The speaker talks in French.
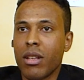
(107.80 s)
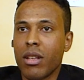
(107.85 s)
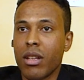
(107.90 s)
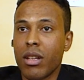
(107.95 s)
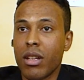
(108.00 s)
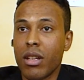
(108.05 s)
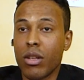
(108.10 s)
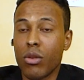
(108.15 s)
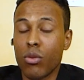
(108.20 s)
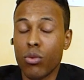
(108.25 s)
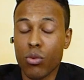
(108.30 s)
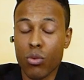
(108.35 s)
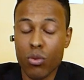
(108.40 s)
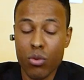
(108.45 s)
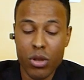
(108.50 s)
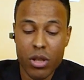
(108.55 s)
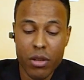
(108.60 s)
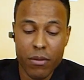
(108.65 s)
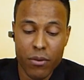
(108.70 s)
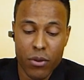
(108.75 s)
Et nous
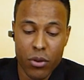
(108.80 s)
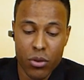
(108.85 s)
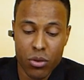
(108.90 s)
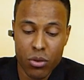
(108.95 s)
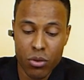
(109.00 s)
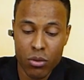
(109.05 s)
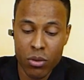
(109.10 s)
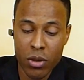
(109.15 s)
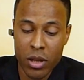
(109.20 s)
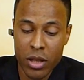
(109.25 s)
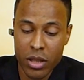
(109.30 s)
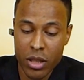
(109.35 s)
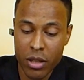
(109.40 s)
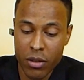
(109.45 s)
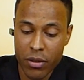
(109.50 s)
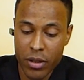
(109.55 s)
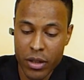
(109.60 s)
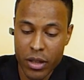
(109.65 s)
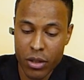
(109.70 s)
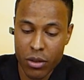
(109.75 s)
nous efforçons à
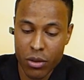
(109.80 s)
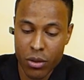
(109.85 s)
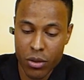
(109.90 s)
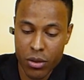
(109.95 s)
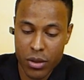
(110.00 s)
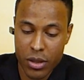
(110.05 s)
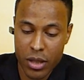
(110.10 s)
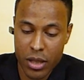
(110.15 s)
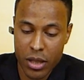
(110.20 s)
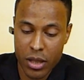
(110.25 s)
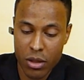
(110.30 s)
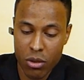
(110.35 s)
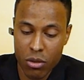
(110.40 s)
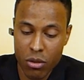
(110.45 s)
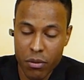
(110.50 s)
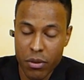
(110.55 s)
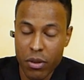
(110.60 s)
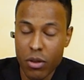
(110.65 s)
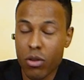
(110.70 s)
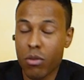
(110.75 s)
travailler dans un
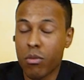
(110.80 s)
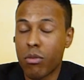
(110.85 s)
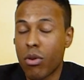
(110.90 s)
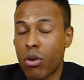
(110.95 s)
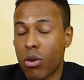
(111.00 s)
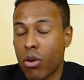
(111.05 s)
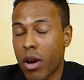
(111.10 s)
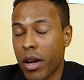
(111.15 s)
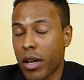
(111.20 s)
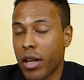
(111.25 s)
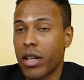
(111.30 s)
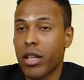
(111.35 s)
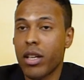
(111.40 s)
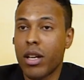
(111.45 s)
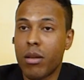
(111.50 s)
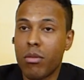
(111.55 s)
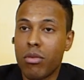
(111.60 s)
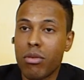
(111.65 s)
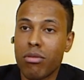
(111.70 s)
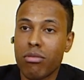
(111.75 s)
environnement
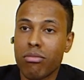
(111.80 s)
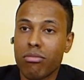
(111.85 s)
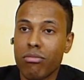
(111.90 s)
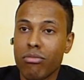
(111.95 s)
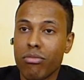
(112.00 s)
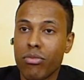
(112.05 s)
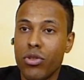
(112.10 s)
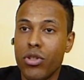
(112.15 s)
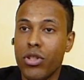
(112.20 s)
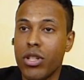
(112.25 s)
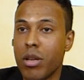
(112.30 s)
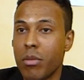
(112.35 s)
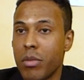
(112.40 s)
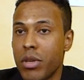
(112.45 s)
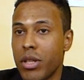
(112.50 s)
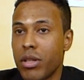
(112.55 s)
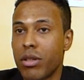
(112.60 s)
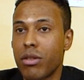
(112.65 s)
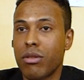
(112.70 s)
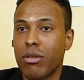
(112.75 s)
agréable,
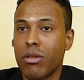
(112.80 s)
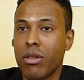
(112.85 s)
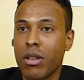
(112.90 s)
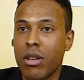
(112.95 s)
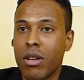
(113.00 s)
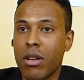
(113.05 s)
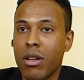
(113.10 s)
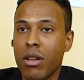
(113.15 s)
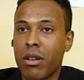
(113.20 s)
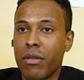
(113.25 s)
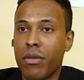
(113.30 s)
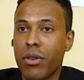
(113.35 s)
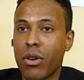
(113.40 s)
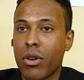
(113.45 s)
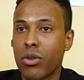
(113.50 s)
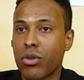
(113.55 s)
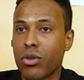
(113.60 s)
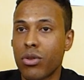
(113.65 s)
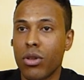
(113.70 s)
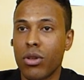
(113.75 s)
dynamique, faire
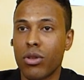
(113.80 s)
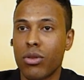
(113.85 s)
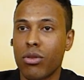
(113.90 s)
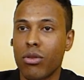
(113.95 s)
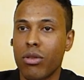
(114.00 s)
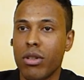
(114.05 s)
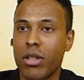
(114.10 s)
en sorte que